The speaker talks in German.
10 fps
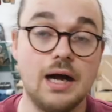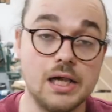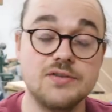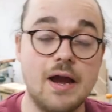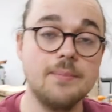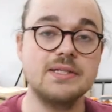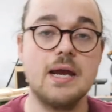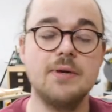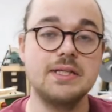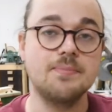Also wir haben jetzt
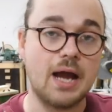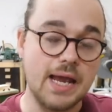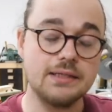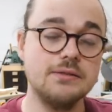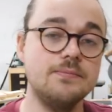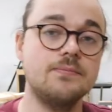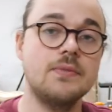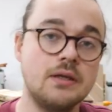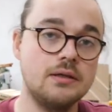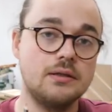einmal die Breite.
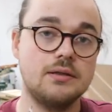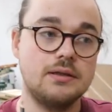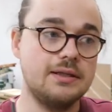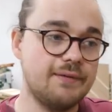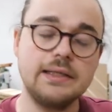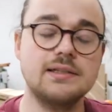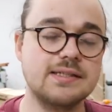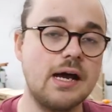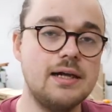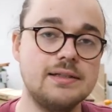Die
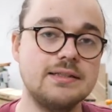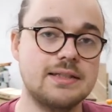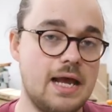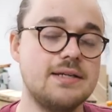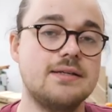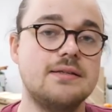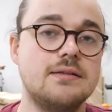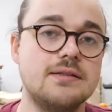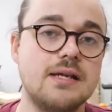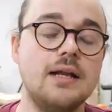Winkelzahl, die ist gleich als
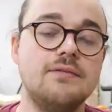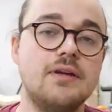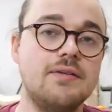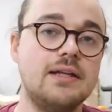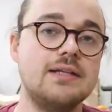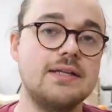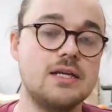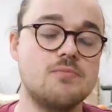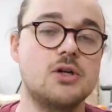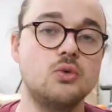interessant. Wir werden jetzt
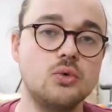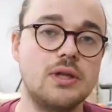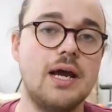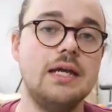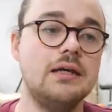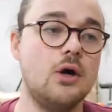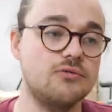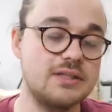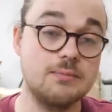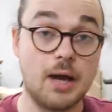erstmal genug Teile auf
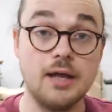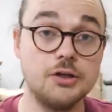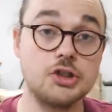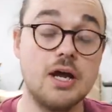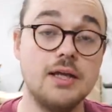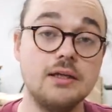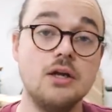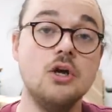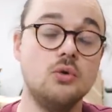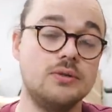diese Breite schneiden
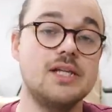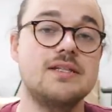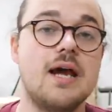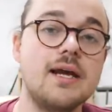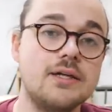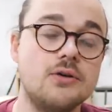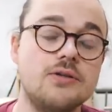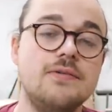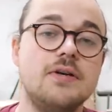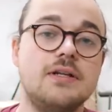und dann zeige ich euch,
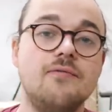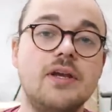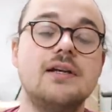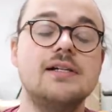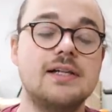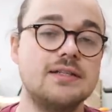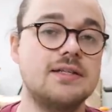wie wir den Winkel ganz,